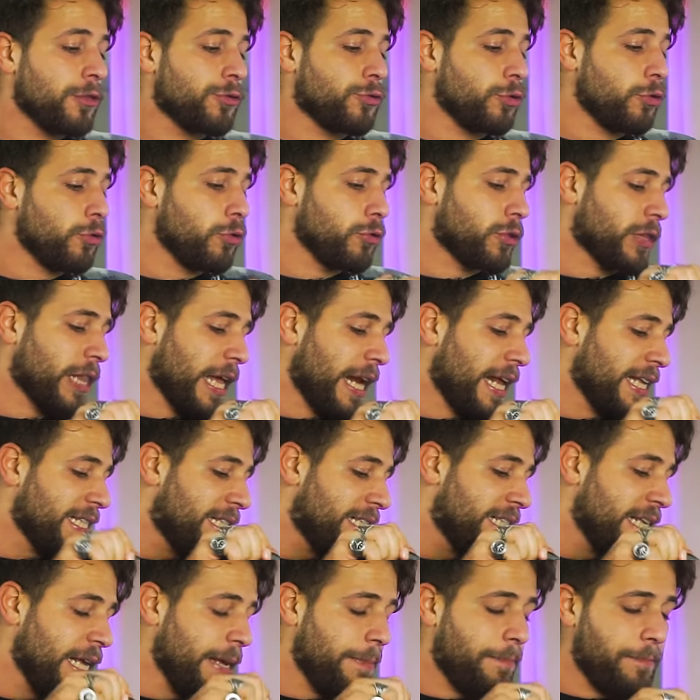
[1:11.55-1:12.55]
tutta la
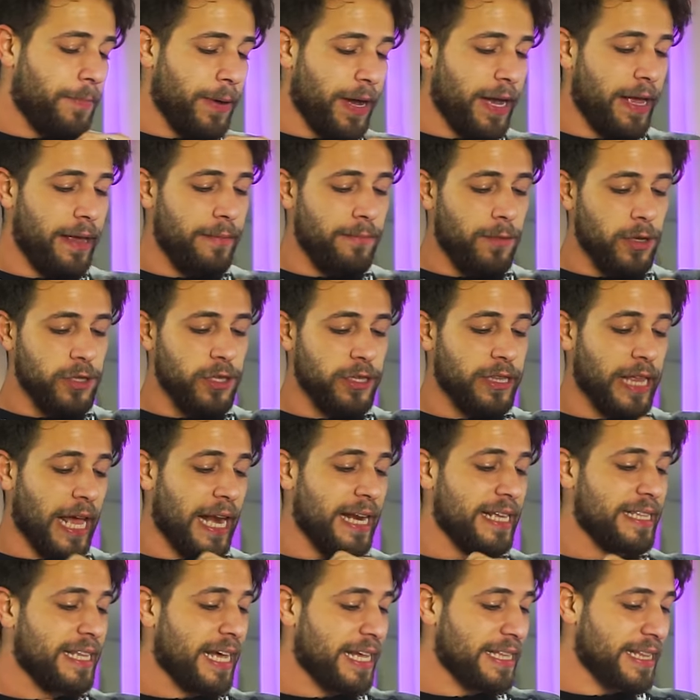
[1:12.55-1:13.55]
zip in modo
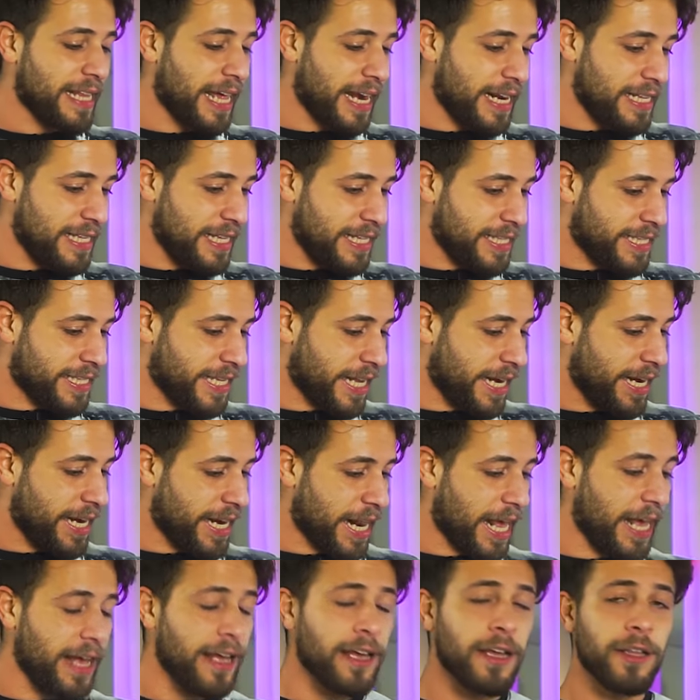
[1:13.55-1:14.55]
tale da andare ad
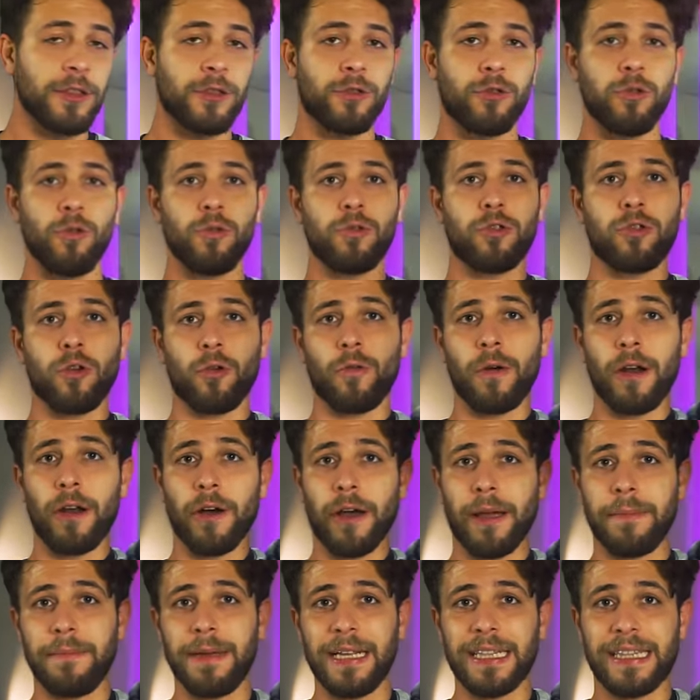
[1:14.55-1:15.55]
inserire tutto
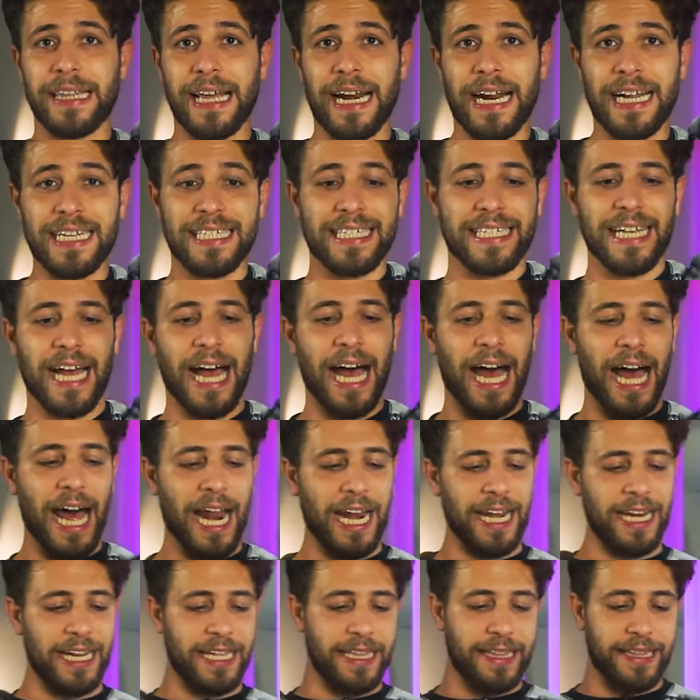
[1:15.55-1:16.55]
quello che mi interessa
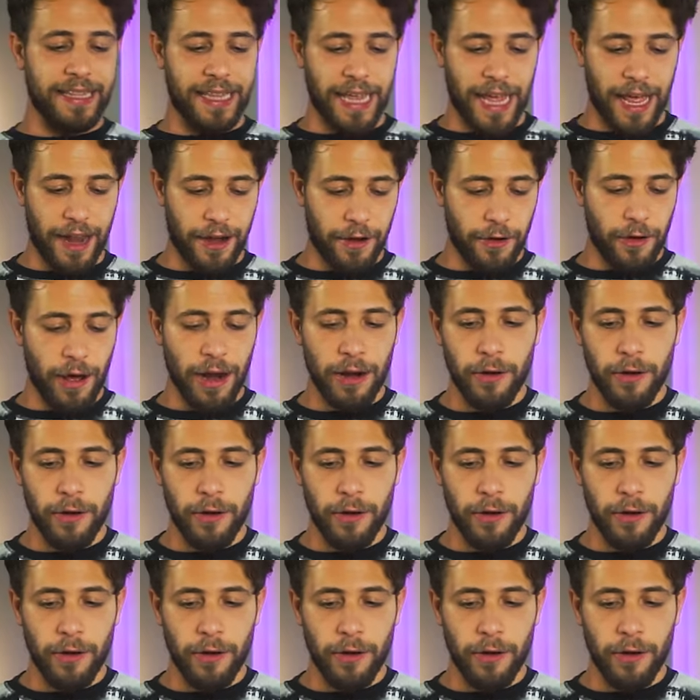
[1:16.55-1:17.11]
all'interno.